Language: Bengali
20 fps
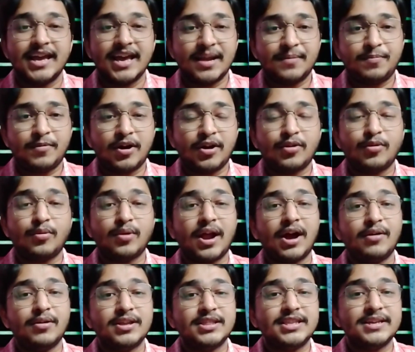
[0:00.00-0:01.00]
এরপর ওরা
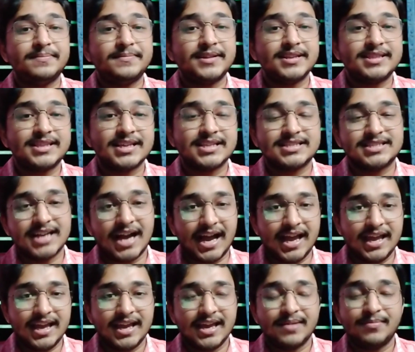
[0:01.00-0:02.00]
ওই দ্বীপটিতে
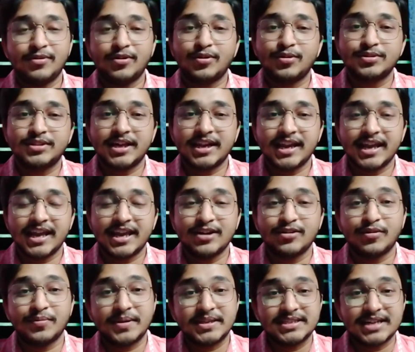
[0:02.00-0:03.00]
যায় এবং ওদের এই
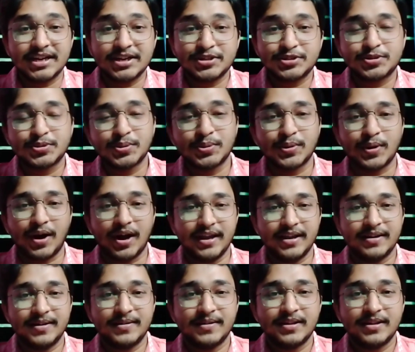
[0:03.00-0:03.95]
অভিযান শুরু হয়